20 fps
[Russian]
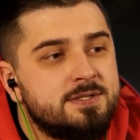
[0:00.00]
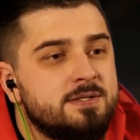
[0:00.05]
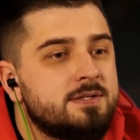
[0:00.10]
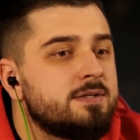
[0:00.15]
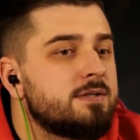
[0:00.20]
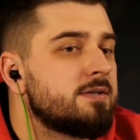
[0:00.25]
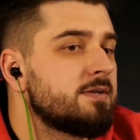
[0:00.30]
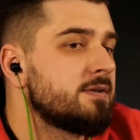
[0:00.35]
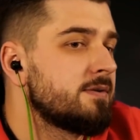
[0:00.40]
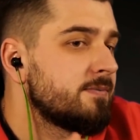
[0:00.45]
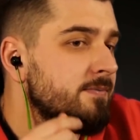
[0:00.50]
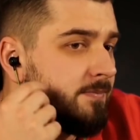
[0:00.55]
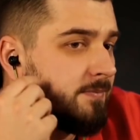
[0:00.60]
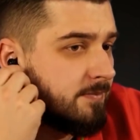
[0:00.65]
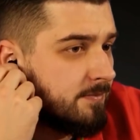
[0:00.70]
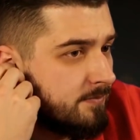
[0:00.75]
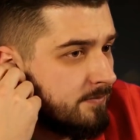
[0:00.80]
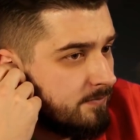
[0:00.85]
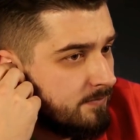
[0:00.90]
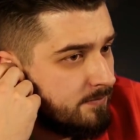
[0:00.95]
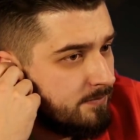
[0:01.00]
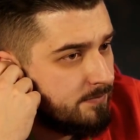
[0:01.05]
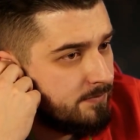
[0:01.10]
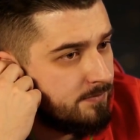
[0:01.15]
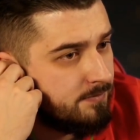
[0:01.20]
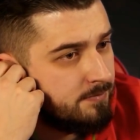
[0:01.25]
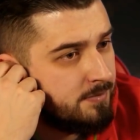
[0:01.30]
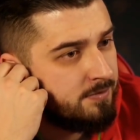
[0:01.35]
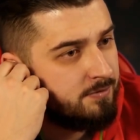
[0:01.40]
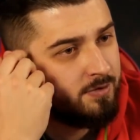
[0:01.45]
Эм,
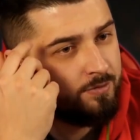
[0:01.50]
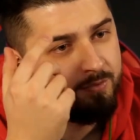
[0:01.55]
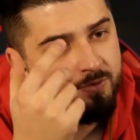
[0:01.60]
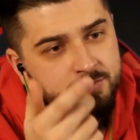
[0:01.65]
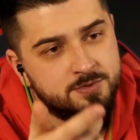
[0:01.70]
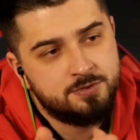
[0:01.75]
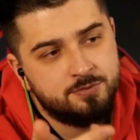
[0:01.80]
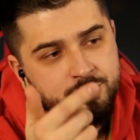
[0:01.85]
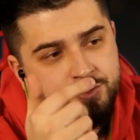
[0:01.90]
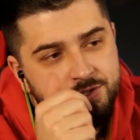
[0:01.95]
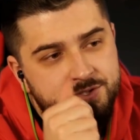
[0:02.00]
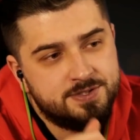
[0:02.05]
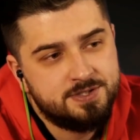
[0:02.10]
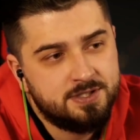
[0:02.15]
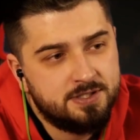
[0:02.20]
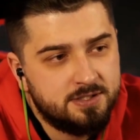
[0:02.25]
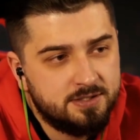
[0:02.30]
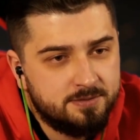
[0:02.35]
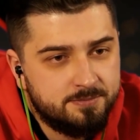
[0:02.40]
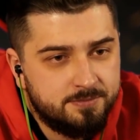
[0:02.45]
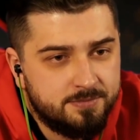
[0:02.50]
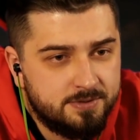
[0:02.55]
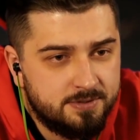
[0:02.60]
мы в любом случае сделаем.